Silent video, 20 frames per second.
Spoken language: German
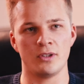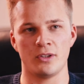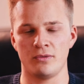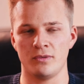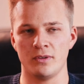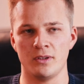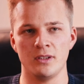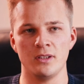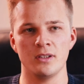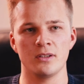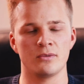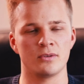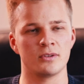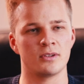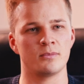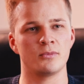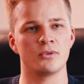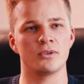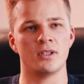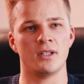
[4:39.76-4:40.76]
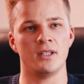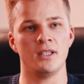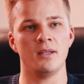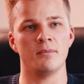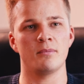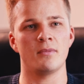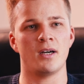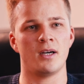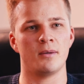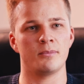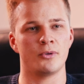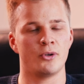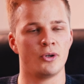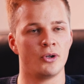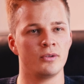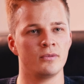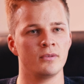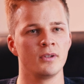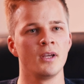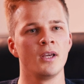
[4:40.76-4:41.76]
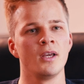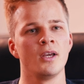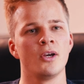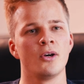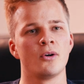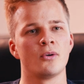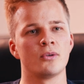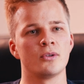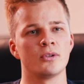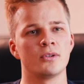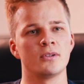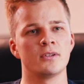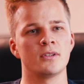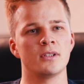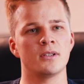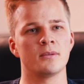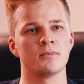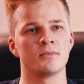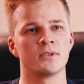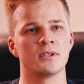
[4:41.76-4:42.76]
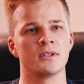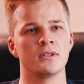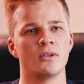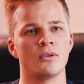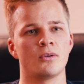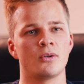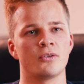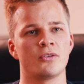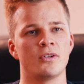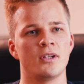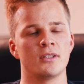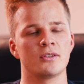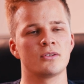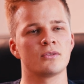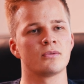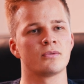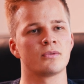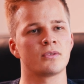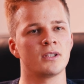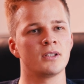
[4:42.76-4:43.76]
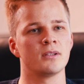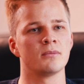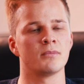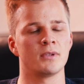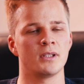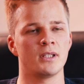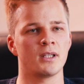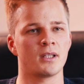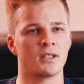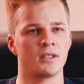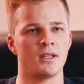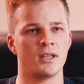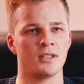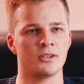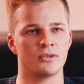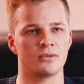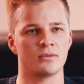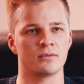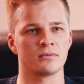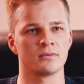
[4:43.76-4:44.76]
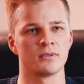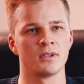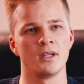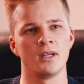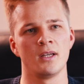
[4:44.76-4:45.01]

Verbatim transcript: dass wir die in unserem Unternehmen haben können und ähm, sind auch sehr zufrieden mit deren Leistung.